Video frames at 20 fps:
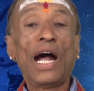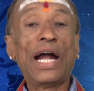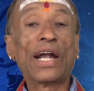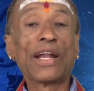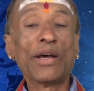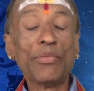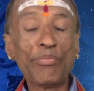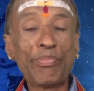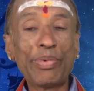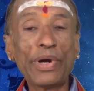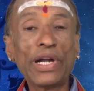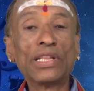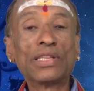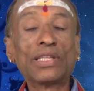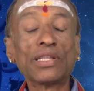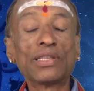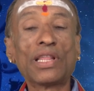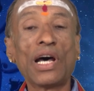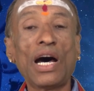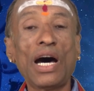அடம்
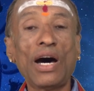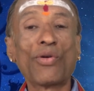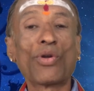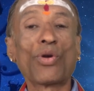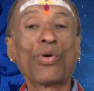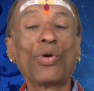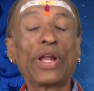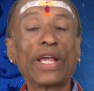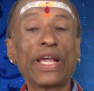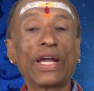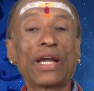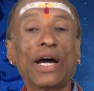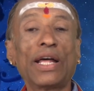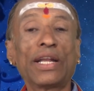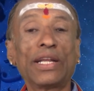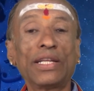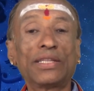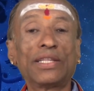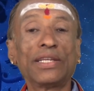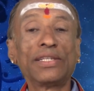பிடித்து தான் அவர்களுடைய
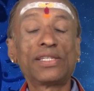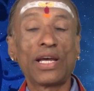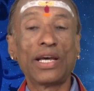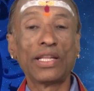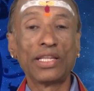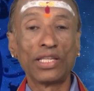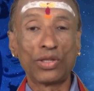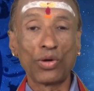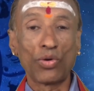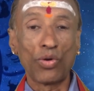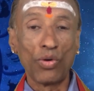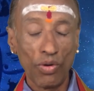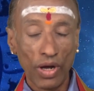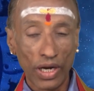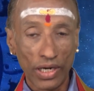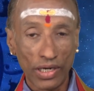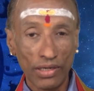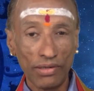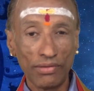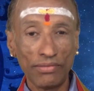காரியத்தை சாதித்துக்
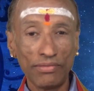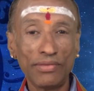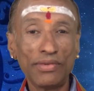கொள்வார்கள்